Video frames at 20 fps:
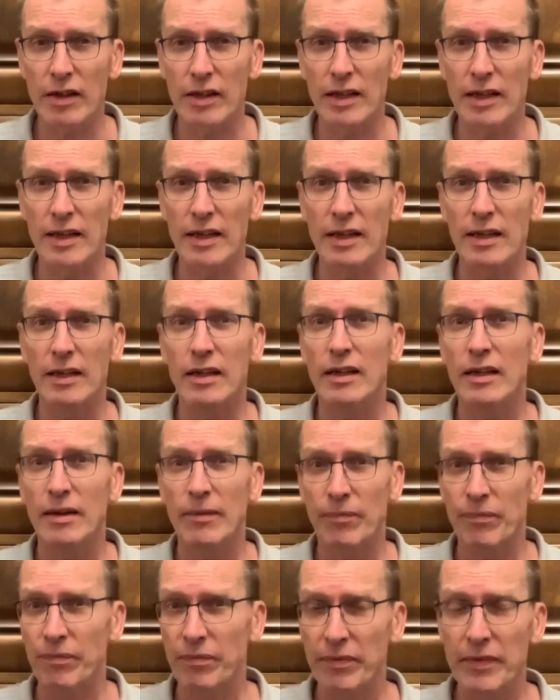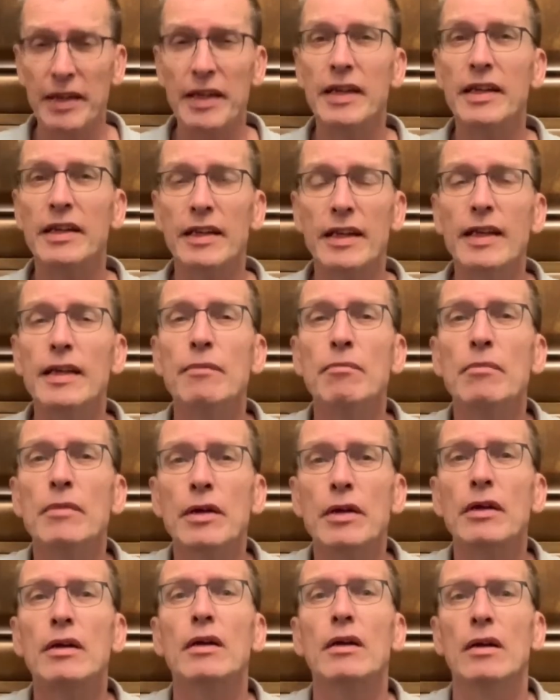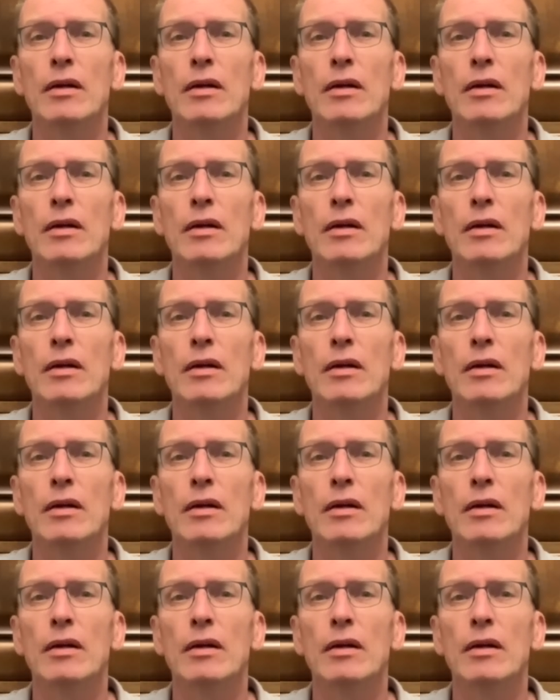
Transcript: die nicht immer